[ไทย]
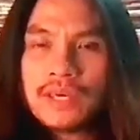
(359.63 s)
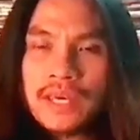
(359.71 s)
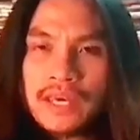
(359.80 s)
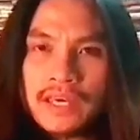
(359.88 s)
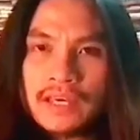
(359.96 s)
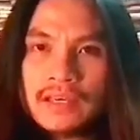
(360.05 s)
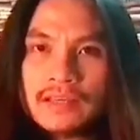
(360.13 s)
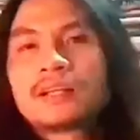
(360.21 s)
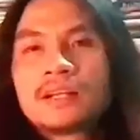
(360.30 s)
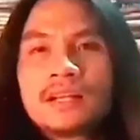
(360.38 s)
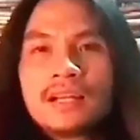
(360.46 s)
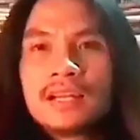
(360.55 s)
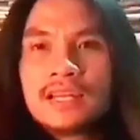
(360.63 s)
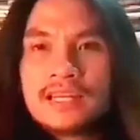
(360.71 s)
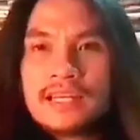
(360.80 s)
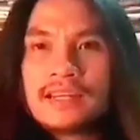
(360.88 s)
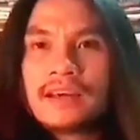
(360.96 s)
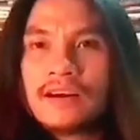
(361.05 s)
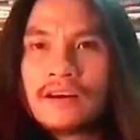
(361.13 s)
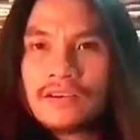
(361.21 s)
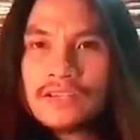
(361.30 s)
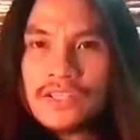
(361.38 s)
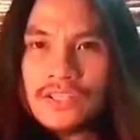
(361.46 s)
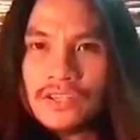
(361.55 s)
เก้ ลิน ฮอล
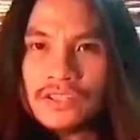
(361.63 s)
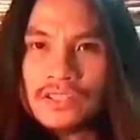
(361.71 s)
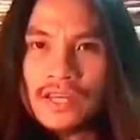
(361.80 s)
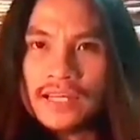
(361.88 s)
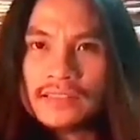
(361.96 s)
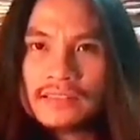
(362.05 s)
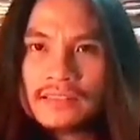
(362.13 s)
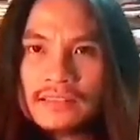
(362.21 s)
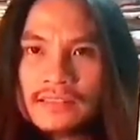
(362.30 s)
ลี่จอห์นสัน